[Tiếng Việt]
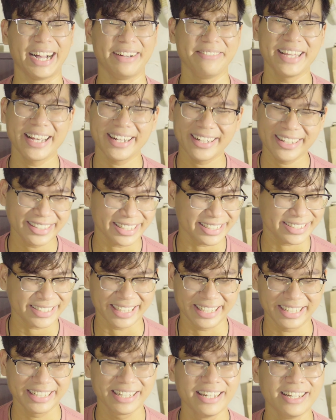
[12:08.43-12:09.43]
Cảm giác đó thực
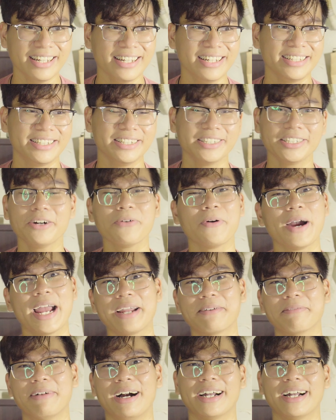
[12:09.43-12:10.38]
sự chưa có quen,